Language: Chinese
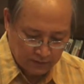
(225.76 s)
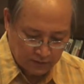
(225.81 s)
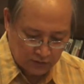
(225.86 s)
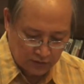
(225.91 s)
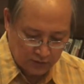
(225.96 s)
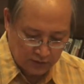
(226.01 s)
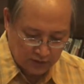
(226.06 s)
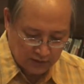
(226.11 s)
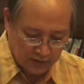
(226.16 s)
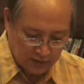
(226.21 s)

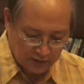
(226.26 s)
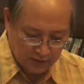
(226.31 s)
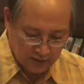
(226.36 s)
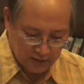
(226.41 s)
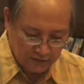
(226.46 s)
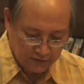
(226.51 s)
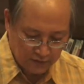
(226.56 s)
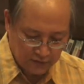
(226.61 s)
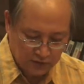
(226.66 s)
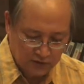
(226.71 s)
所以当
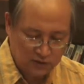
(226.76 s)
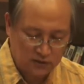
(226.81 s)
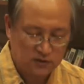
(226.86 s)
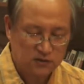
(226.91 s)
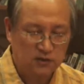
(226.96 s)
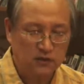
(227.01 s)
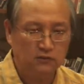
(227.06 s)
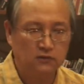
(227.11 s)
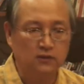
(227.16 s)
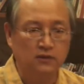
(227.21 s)
这封信
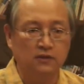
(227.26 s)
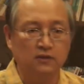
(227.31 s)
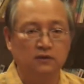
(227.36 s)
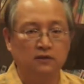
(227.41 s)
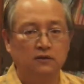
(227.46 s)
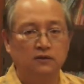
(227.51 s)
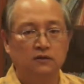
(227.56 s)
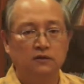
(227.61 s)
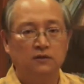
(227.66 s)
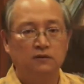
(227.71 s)
交给
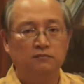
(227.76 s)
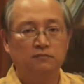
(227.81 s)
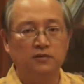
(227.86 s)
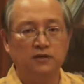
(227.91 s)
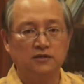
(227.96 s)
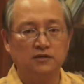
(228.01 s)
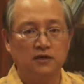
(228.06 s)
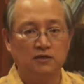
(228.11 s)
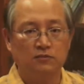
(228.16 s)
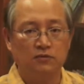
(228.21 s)

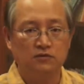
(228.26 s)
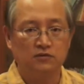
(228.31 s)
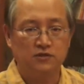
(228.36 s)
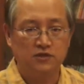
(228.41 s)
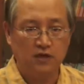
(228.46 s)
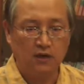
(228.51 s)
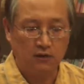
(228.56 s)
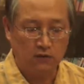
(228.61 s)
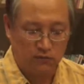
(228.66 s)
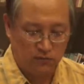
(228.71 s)
别家某
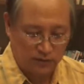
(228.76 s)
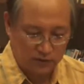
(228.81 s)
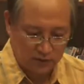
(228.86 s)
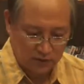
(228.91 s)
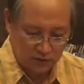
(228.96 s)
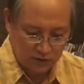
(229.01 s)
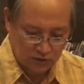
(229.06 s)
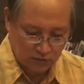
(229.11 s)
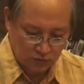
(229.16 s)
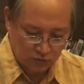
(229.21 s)
教会
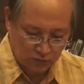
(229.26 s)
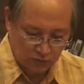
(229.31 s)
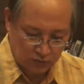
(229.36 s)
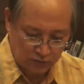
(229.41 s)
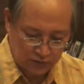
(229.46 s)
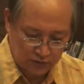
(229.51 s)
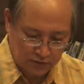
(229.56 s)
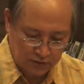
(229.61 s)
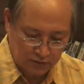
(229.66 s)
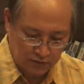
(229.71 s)
的基督
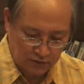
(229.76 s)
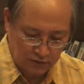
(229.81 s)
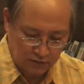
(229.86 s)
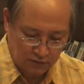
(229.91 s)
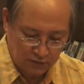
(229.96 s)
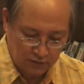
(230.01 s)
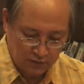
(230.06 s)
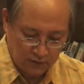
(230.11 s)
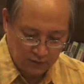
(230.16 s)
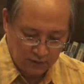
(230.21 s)
徒的时
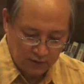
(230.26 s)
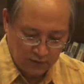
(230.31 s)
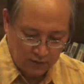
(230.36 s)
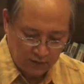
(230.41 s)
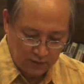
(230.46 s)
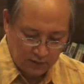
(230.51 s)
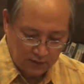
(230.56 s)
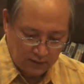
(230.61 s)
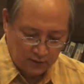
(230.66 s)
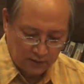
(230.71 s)
候，
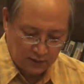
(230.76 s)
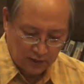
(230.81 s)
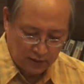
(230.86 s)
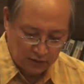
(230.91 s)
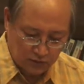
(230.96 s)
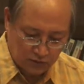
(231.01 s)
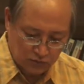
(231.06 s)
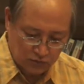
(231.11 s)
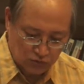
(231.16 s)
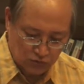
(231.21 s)

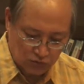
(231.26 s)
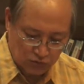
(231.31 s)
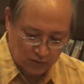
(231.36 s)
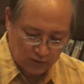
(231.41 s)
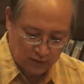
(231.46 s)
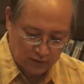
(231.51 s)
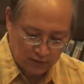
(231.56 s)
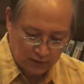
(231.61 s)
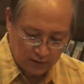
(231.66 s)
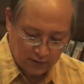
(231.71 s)
他就说
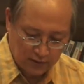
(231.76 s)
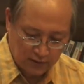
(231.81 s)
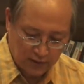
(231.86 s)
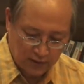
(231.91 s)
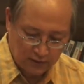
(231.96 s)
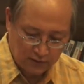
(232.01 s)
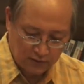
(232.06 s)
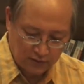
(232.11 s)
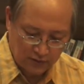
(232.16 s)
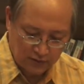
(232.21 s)
了：“
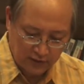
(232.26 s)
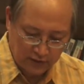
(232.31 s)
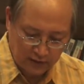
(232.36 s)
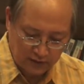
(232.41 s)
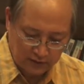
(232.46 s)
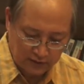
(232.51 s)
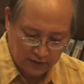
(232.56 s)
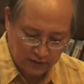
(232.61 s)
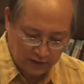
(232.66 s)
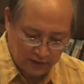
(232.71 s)
那有
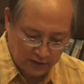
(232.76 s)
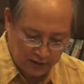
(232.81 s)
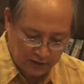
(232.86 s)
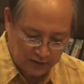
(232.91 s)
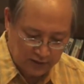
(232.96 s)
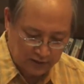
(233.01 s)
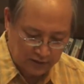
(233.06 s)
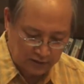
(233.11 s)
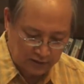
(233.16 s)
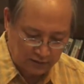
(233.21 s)
两刃利
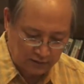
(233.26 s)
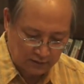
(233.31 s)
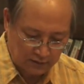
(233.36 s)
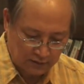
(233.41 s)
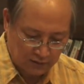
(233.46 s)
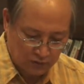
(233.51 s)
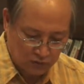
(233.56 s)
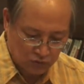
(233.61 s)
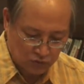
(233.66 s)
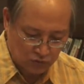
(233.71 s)
剑的
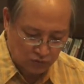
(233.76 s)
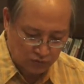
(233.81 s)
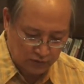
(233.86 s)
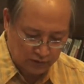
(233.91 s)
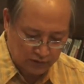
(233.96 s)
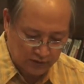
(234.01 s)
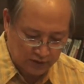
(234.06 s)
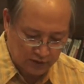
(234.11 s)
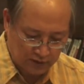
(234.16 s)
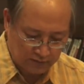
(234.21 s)
主
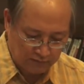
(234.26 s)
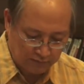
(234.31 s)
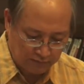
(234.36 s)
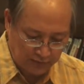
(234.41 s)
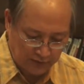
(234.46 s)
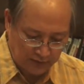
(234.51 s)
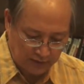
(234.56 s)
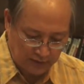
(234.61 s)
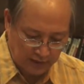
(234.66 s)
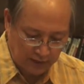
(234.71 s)
的剑
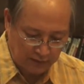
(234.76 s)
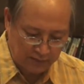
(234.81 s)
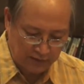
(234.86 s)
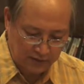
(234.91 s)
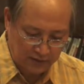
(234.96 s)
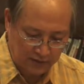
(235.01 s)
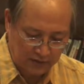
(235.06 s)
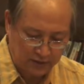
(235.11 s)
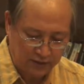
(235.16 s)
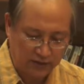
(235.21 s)
比他
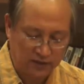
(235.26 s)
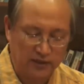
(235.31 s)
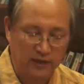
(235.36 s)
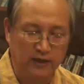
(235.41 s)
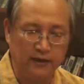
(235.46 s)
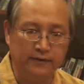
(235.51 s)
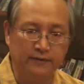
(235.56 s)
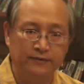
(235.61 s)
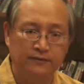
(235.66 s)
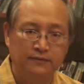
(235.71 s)
们更厉
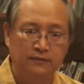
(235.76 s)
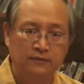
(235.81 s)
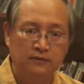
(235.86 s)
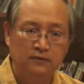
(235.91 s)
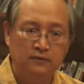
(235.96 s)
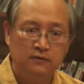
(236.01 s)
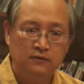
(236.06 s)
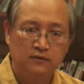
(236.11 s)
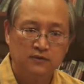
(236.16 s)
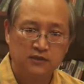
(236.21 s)
害。”
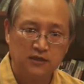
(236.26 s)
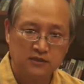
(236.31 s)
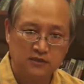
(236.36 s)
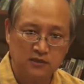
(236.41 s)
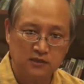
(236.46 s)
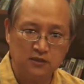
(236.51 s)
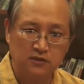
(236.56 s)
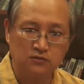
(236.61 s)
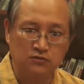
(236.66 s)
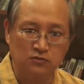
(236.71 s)
在
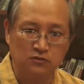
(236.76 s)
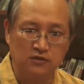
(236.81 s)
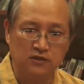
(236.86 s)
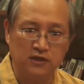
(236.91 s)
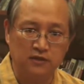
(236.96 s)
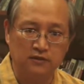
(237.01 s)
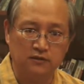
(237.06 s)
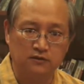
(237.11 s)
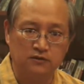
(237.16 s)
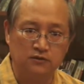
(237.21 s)
这里所
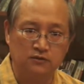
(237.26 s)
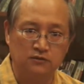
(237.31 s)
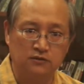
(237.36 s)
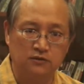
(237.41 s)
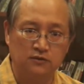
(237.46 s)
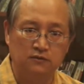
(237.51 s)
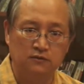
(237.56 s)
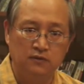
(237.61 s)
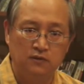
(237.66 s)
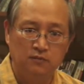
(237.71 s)
讲的就
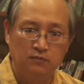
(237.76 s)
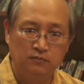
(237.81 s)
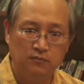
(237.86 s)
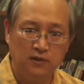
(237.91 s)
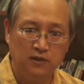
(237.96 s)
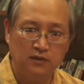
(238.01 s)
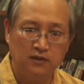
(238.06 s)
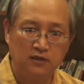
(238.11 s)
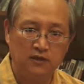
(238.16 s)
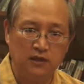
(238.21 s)
是
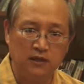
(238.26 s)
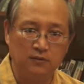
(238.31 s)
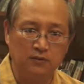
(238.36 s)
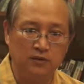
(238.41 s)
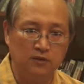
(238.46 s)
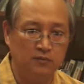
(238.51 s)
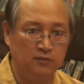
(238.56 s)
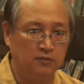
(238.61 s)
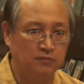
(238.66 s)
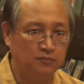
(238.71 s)
勉励他
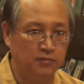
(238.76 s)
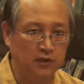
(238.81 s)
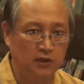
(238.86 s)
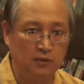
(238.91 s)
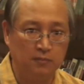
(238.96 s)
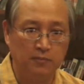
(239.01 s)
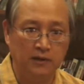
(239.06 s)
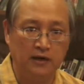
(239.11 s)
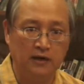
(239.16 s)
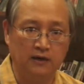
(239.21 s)
们：你们不
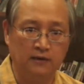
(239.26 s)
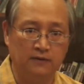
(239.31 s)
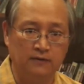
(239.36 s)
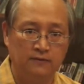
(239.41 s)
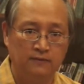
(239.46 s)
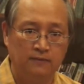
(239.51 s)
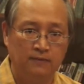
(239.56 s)
要怕